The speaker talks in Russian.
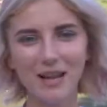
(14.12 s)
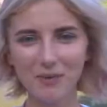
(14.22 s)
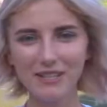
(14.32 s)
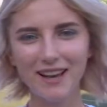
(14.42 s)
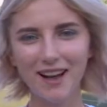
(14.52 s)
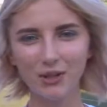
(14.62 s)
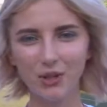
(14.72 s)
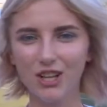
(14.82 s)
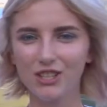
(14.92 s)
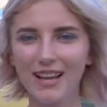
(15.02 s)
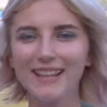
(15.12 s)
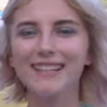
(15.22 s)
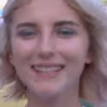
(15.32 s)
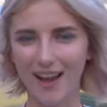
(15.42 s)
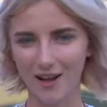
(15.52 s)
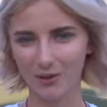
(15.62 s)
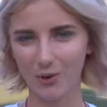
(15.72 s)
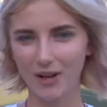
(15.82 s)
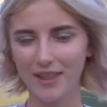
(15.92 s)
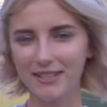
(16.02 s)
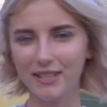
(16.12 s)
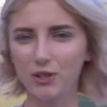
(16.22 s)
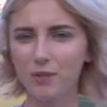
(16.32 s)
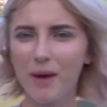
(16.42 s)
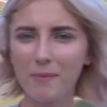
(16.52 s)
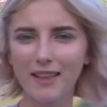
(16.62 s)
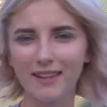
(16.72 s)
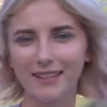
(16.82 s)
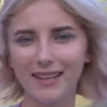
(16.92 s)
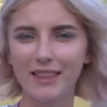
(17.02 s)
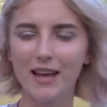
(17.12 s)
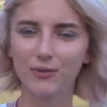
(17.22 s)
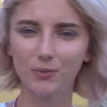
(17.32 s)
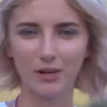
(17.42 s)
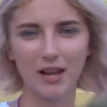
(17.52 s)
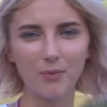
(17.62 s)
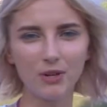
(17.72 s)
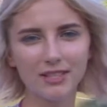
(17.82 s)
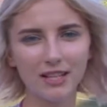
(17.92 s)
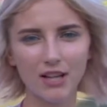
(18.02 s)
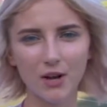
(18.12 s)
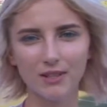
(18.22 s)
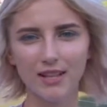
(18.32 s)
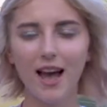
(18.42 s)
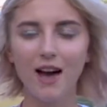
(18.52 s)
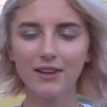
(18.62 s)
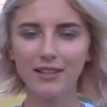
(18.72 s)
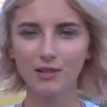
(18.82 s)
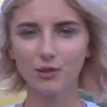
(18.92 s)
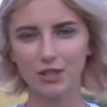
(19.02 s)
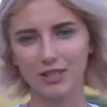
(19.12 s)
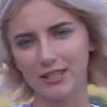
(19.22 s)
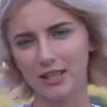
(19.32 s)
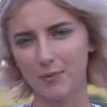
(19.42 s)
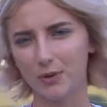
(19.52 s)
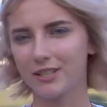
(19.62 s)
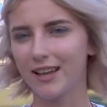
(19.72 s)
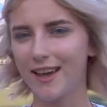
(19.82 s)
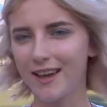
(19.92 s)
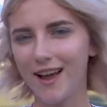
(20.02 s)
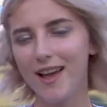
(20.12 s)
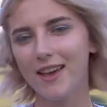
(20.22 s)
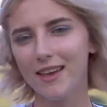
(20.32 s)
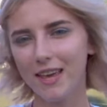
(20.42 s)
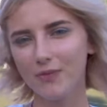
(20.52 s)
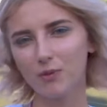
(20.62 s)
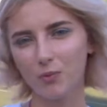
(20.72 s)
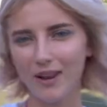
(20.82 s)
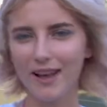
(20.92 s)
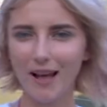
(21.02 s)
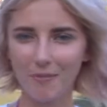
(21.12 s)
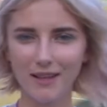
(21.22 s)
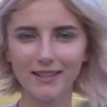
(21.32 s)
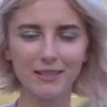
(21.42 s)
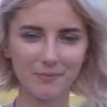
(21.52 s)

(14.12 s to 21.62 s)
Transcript: Событие, которое ждали так долго. Настал тот момент, когда на футбольном поле сражаются военнослужащие Технополиса «Эра» и футбольная команда